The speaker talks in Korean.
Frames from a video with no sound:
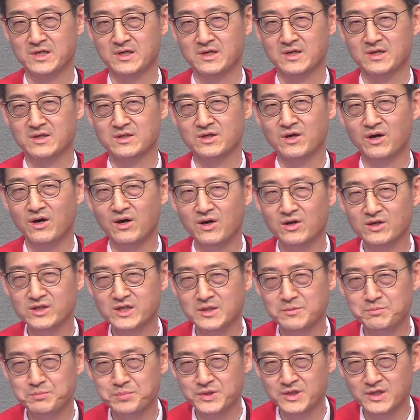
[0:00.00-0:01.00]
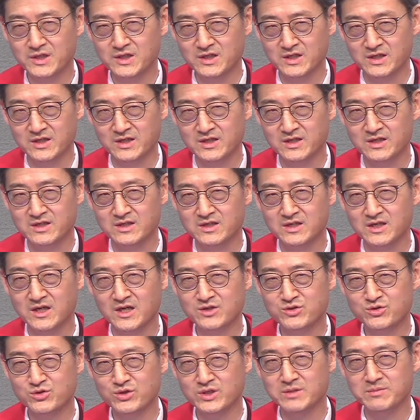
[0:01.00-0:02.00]
더 깊이
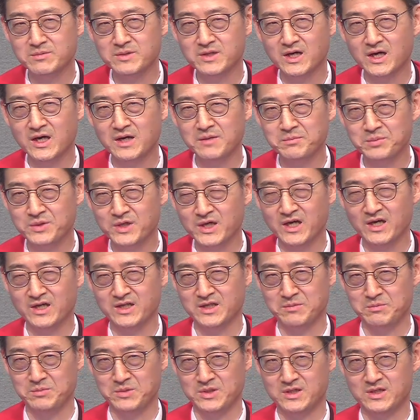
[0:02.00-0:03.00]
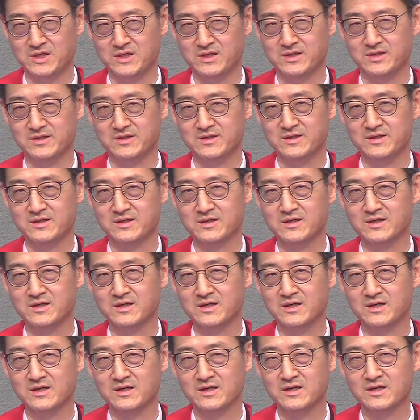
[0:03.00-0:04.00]
예수님과 함께 해야 됩니다.
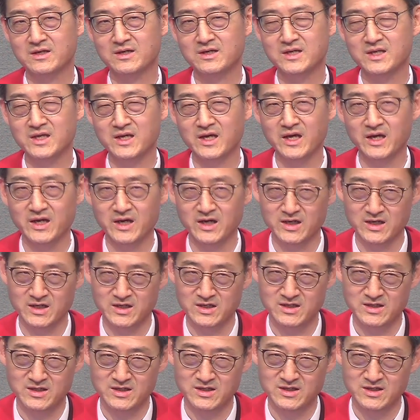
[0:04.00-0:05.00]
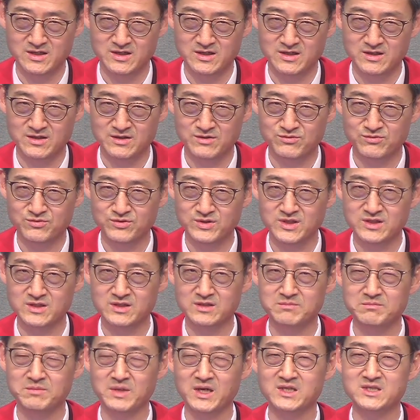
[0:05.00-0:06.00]
그리해야
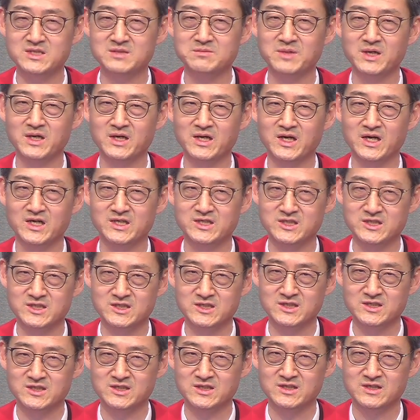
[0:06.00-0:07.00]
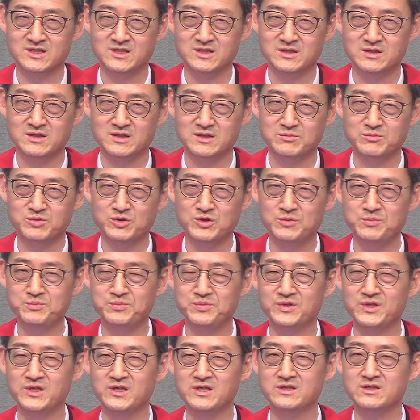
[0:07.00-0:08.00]
우리는 마지막까지
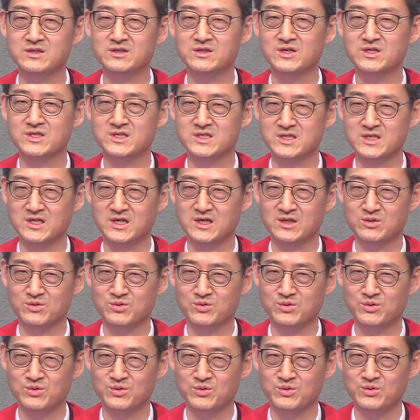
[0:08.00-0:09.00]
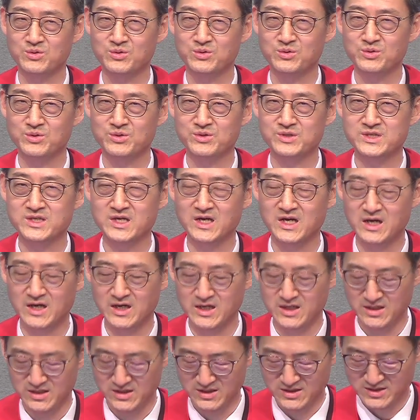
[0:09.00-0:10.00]
뿔뿔이 흩어지지 않고
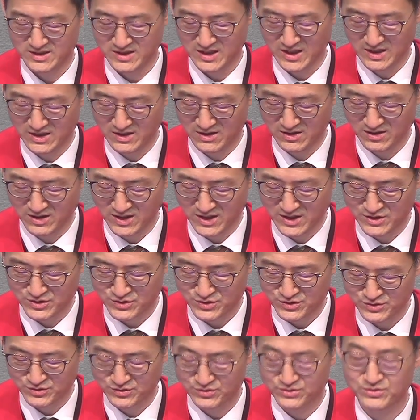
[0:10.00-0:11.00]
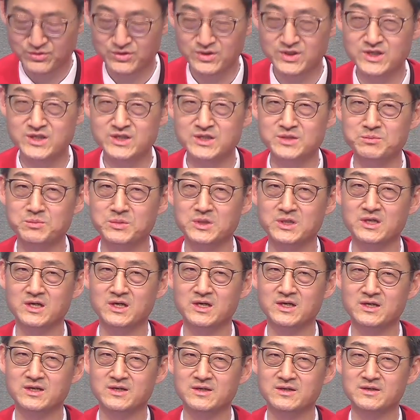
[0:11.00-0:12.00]
잘 달려갈 수 있습니다.
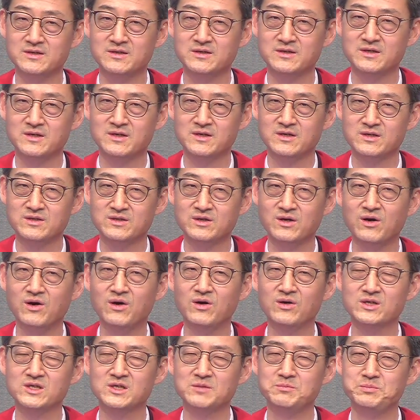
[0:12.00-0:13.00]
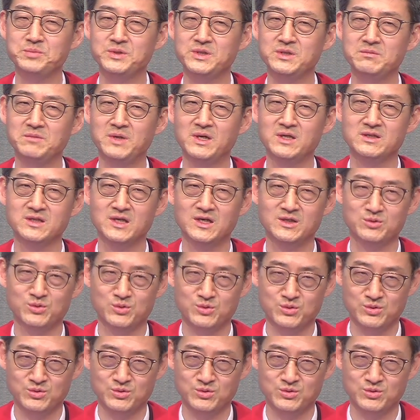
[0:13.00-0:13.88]
더 깊이 만나도록,